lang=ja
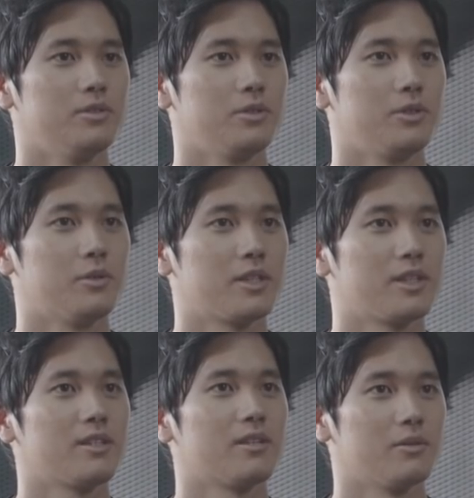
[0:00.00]
ように言われ
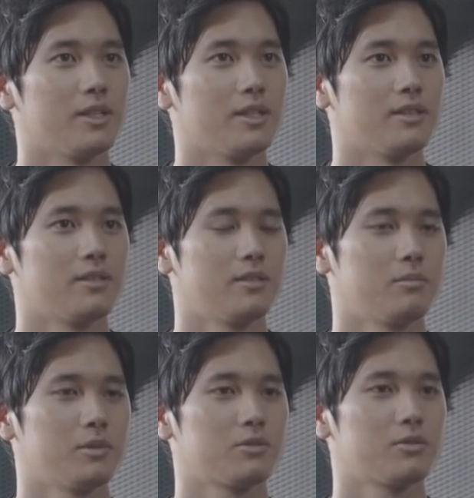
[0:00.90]
てきたので、
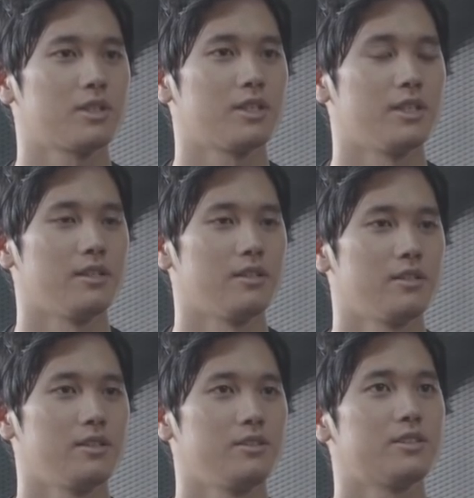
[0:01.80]
まあ、その中で
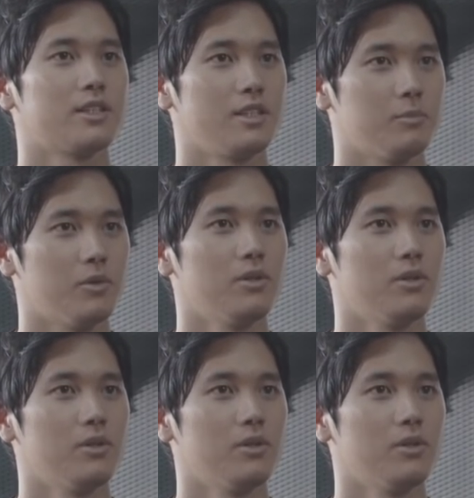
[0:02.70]
品質的に